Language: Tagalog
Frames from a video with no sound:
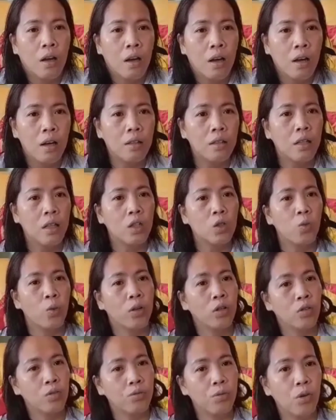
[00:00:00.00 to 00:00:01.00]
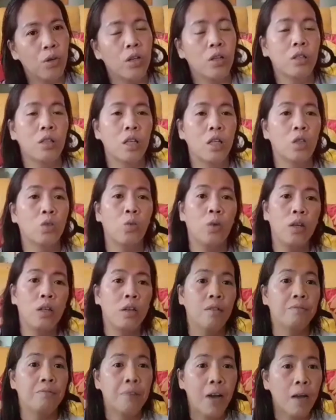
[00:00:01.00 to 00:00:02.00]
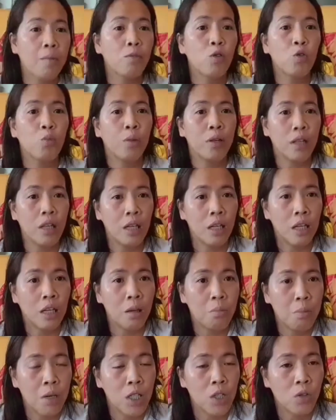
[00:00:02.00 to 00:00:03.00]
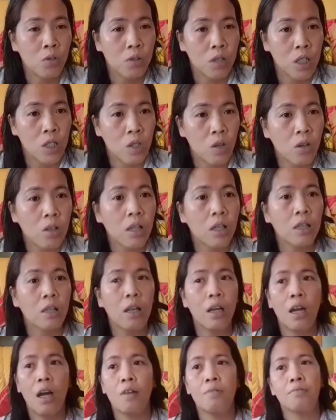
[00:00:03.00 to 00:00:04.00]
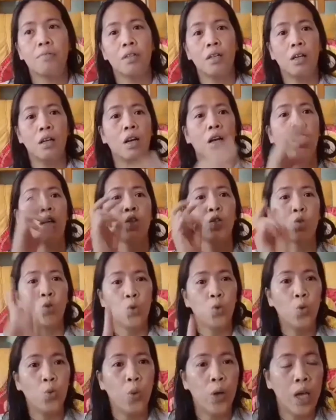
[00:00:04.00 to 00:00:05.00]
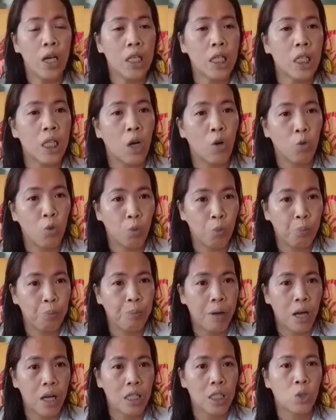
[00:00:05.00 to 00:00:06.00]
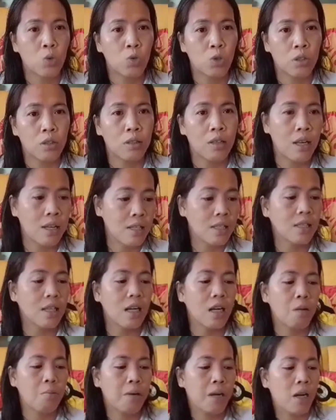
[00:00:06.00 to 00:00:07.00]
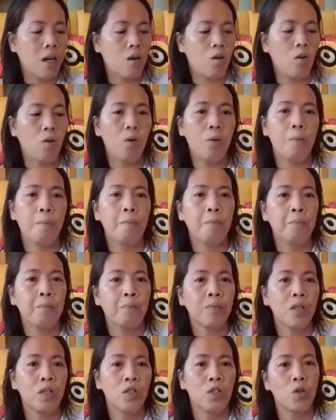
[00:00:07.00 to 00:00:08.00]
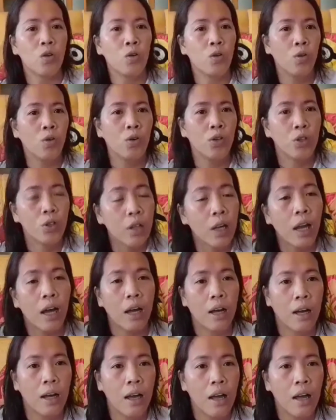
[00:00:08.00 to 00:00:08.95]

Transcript: And then 24 and then 25. Dumating na naman yung result. And then after 2 weeks, nag-pass test na naman ako. So, yun lang.